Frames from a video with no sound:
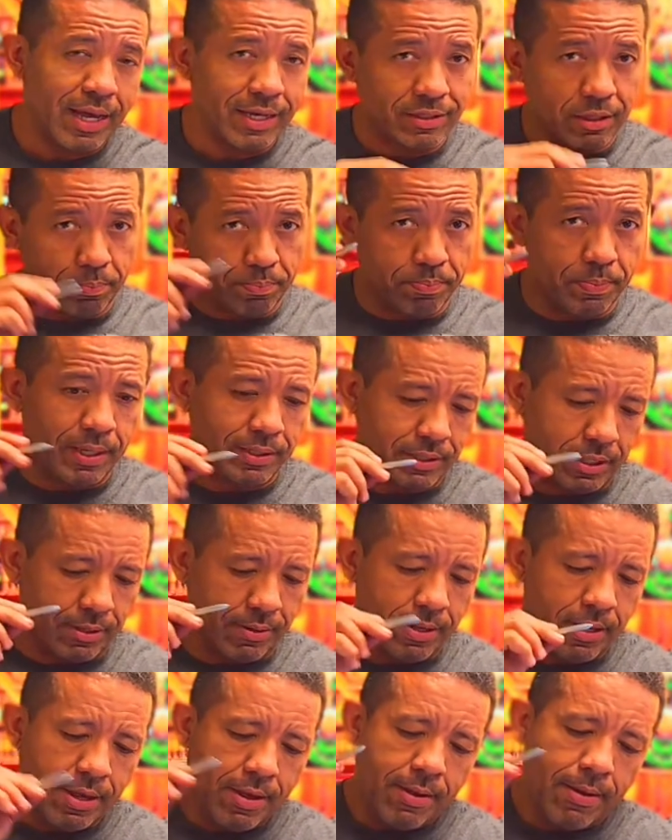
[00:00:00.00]
Essa,
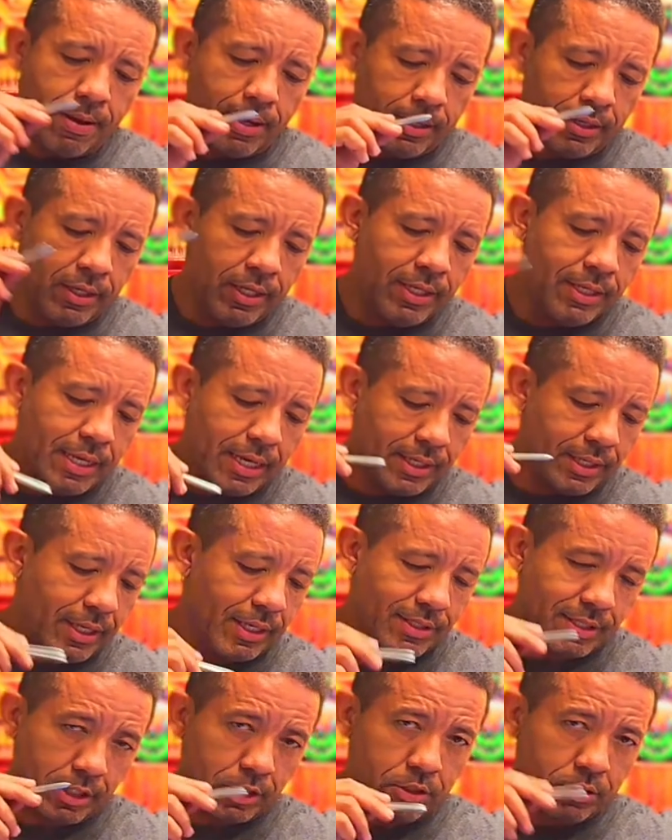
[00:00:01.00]
essa linha aí,
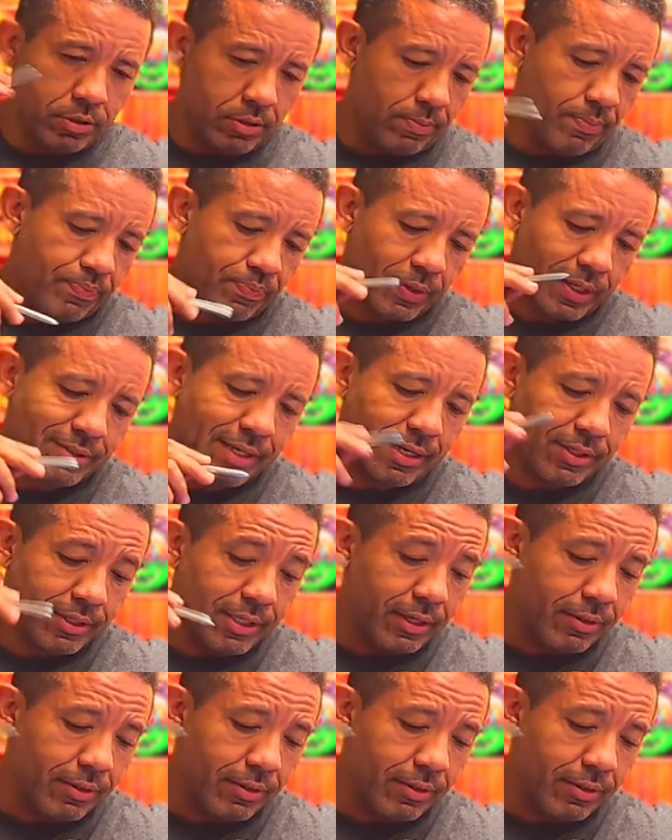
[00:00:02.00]
essa, essa linha